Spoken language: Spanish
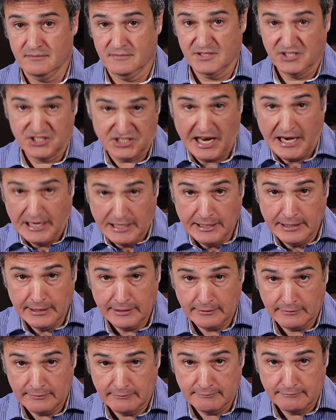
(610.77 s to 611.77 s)

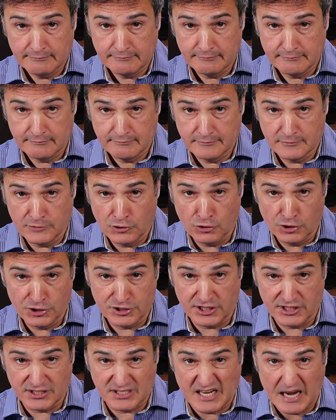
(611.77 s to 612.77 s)
salir no
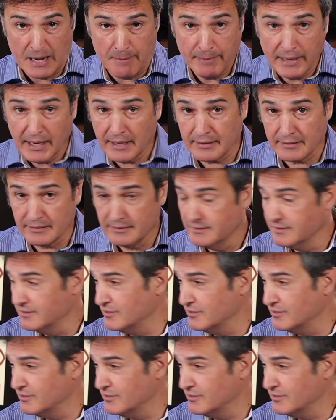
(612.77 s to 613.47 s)
es escapar,